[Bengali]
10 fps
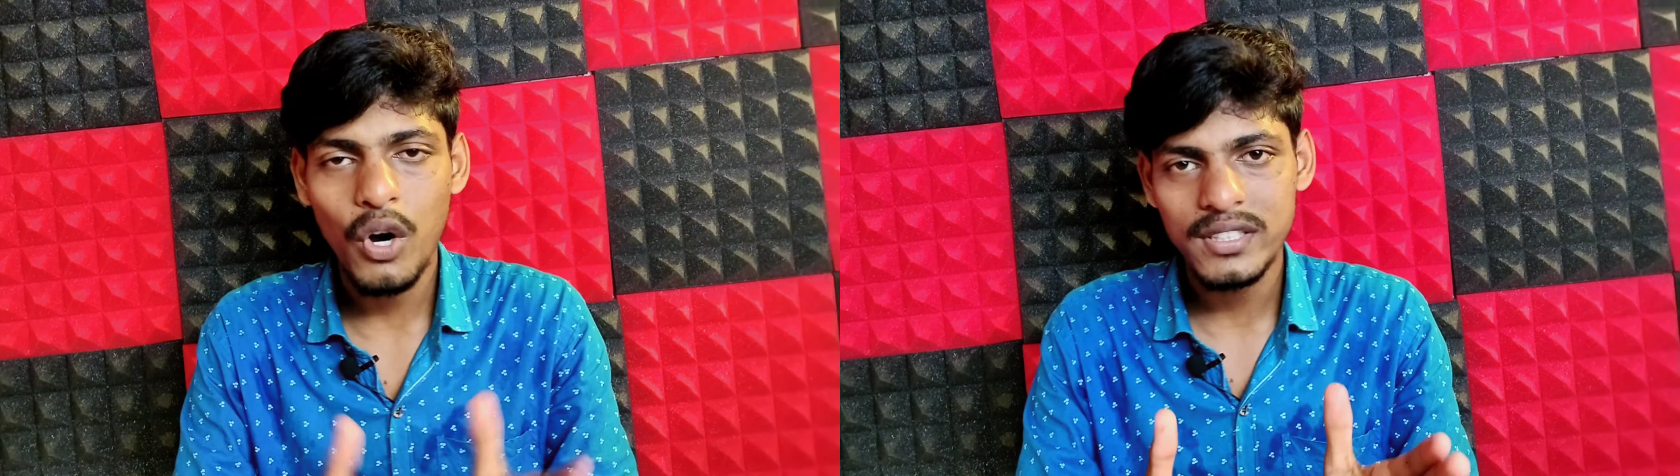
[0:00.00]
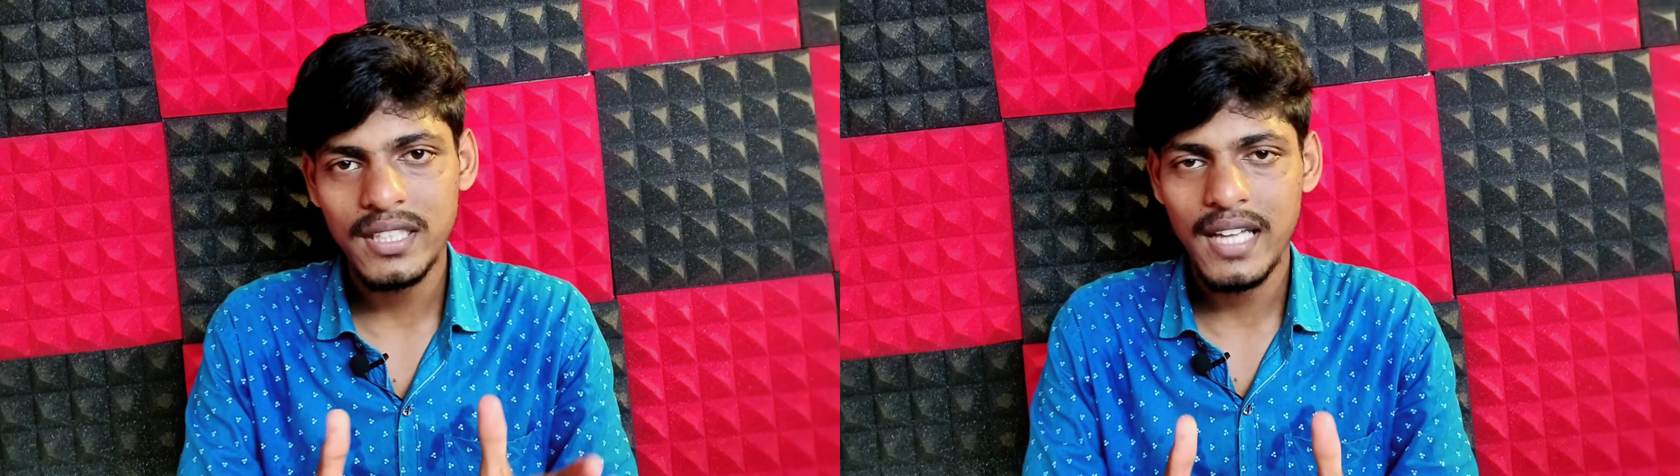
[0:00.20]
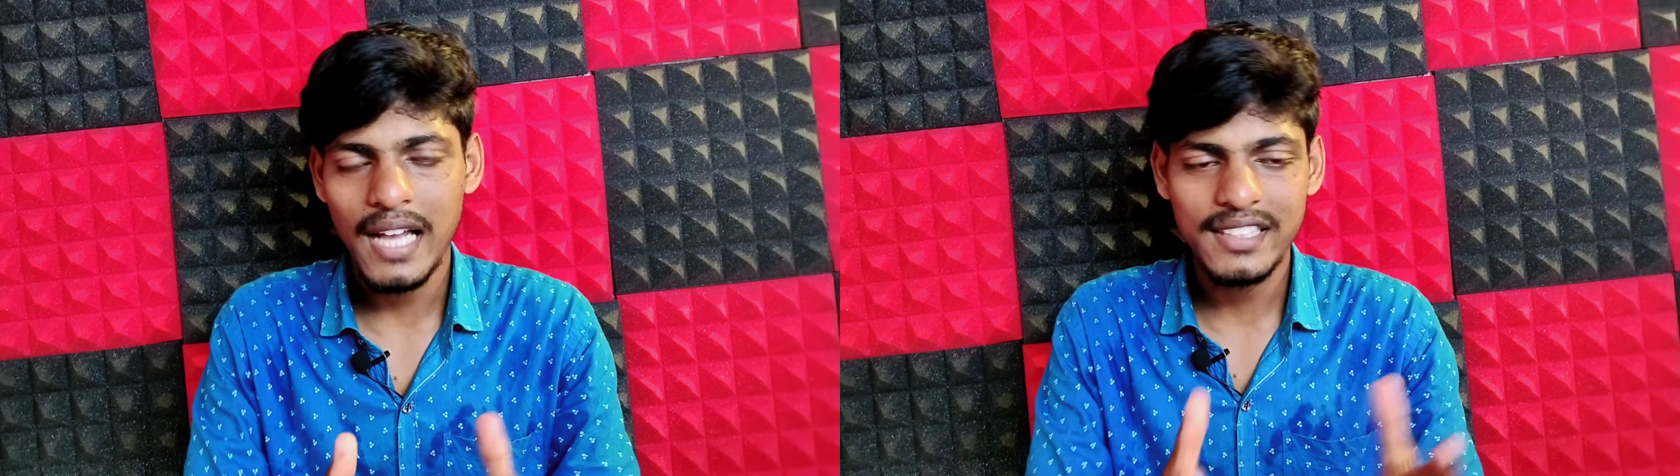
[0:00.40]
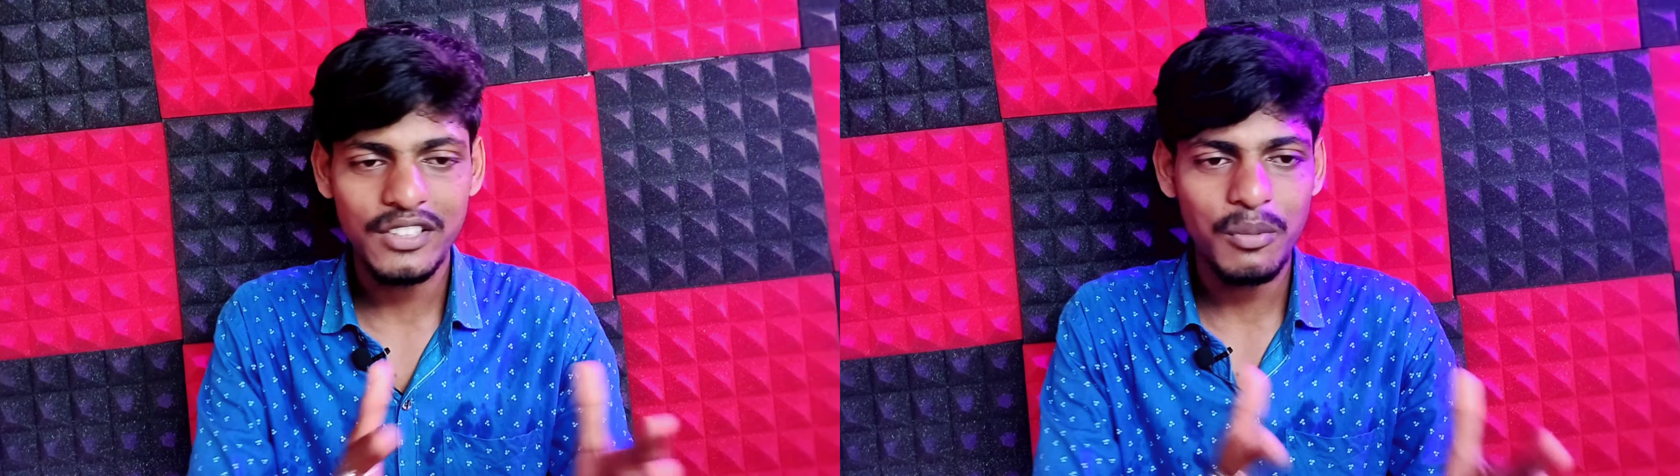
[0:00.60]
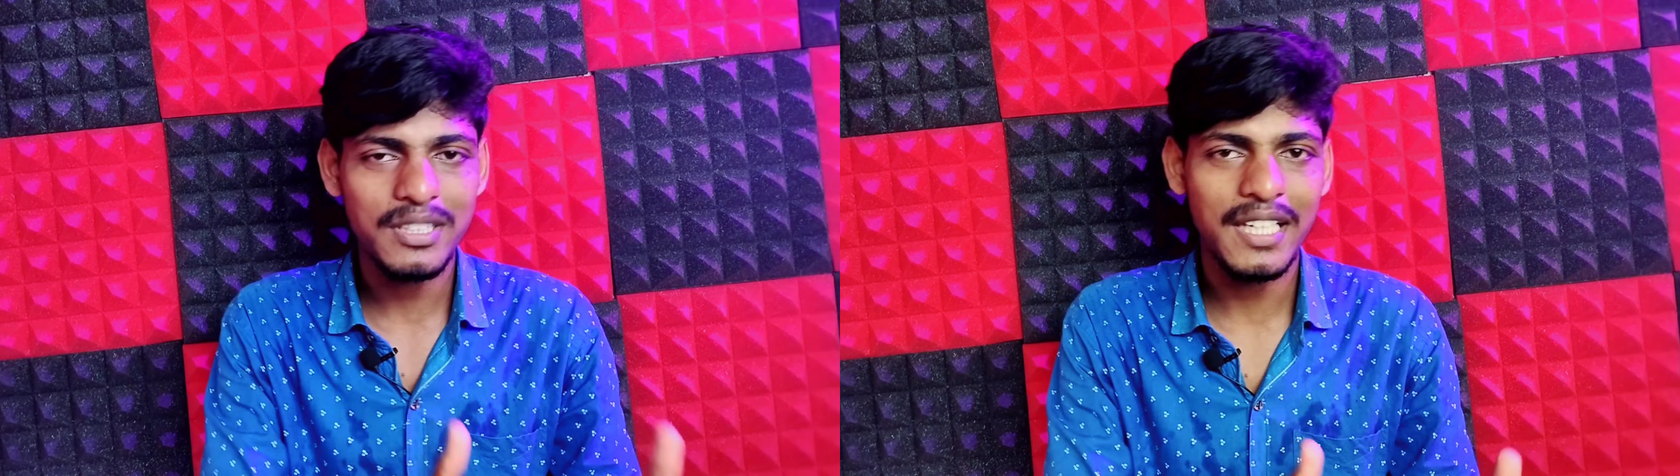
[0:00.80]
ভরসা নেই
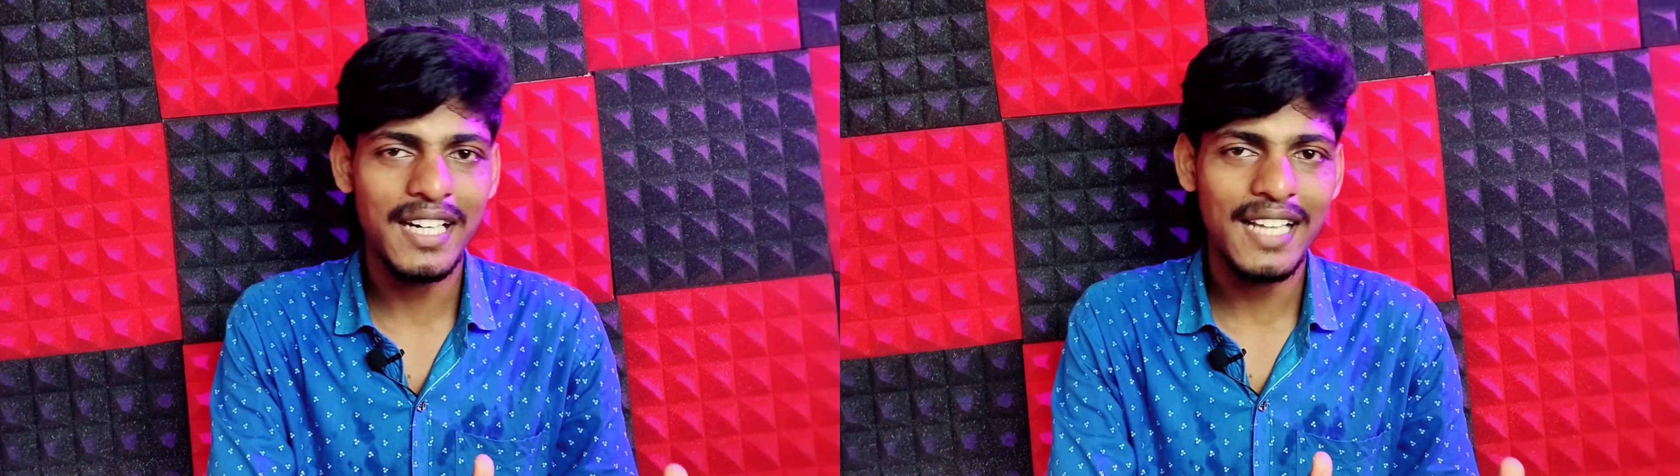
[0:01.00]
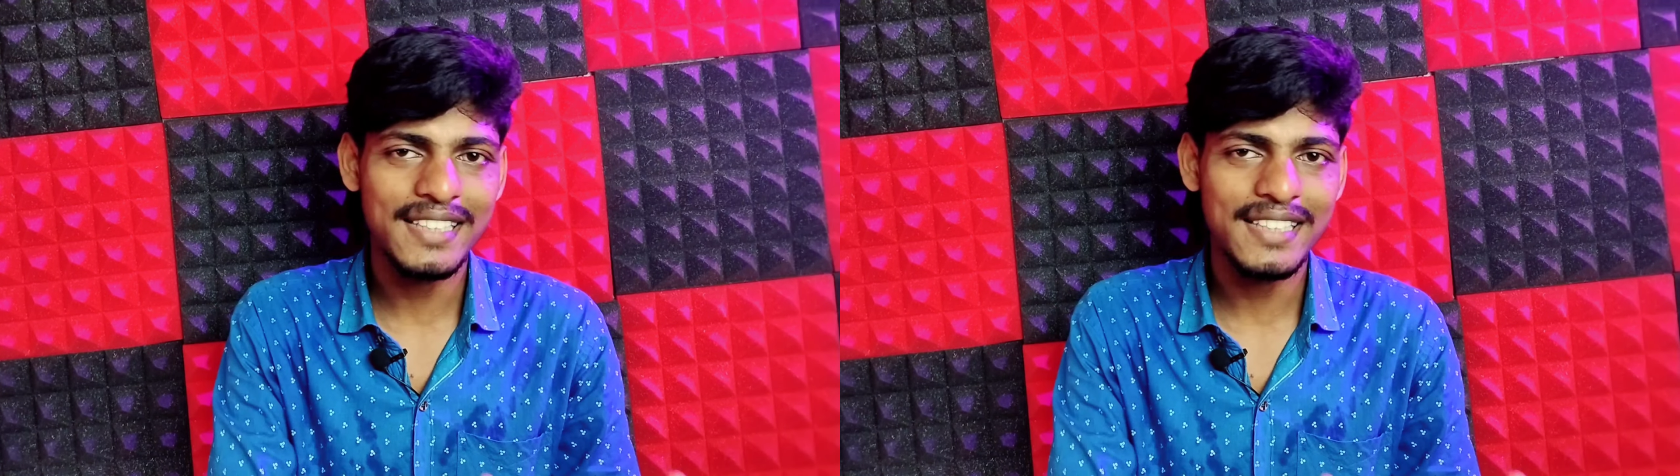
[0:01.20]
আজকে তোমার চ্যানেল